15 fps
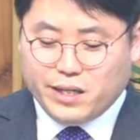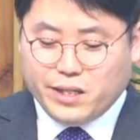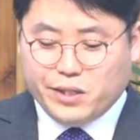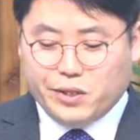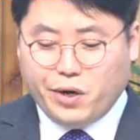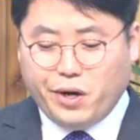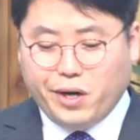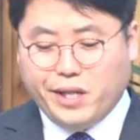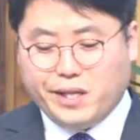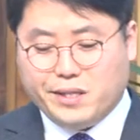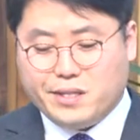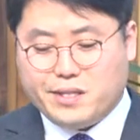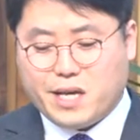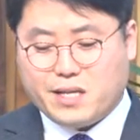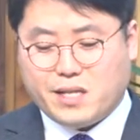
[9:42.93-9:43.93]
너희는
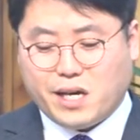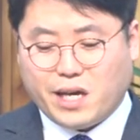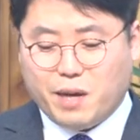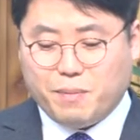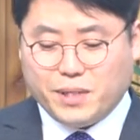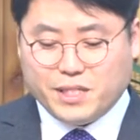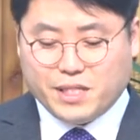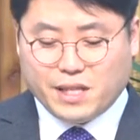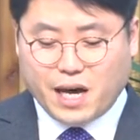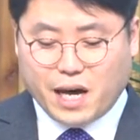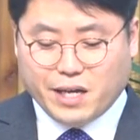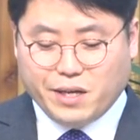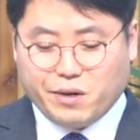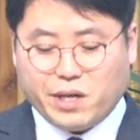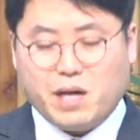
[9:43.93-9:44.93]
세상의 빛이다.
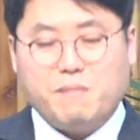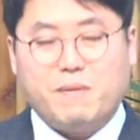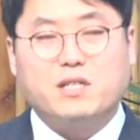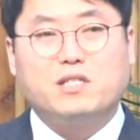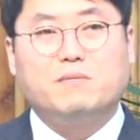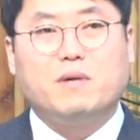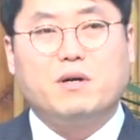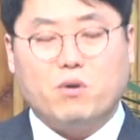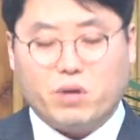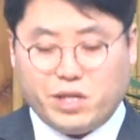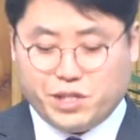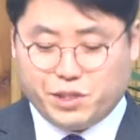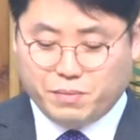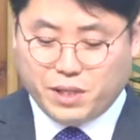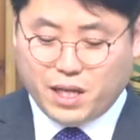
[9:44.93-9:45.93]
이렇게 말씀하고
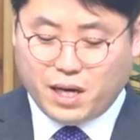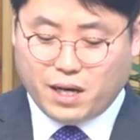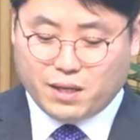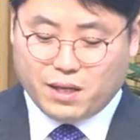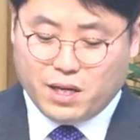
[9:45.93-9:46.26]
계십니다.